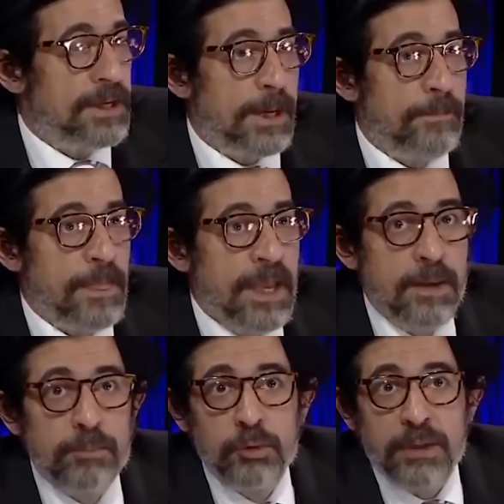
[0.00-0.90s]
biz tabii ki
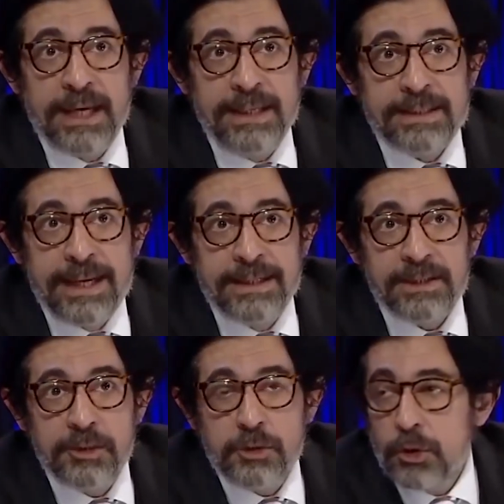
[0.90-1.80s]
bunda
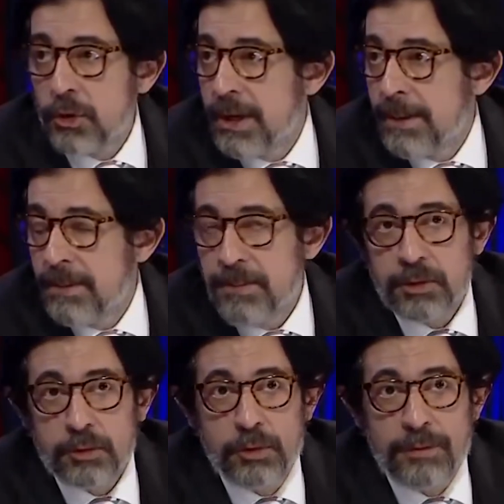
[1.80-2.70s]
internetin çok önemli
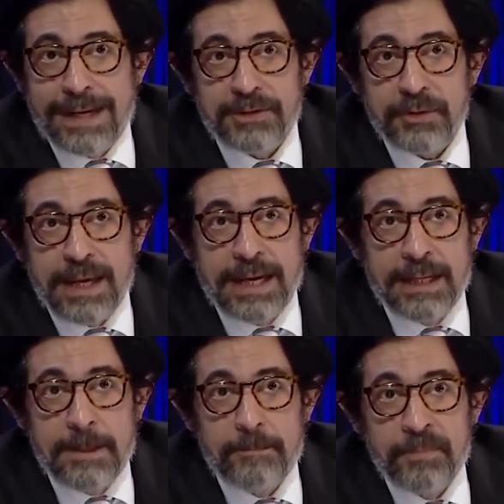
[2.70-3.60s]
bir rolü var.
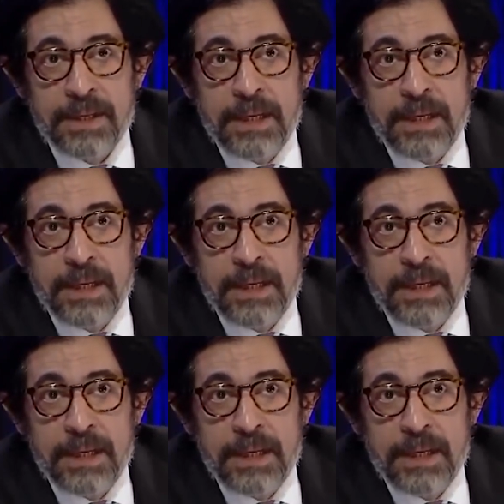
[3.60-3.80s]
Yani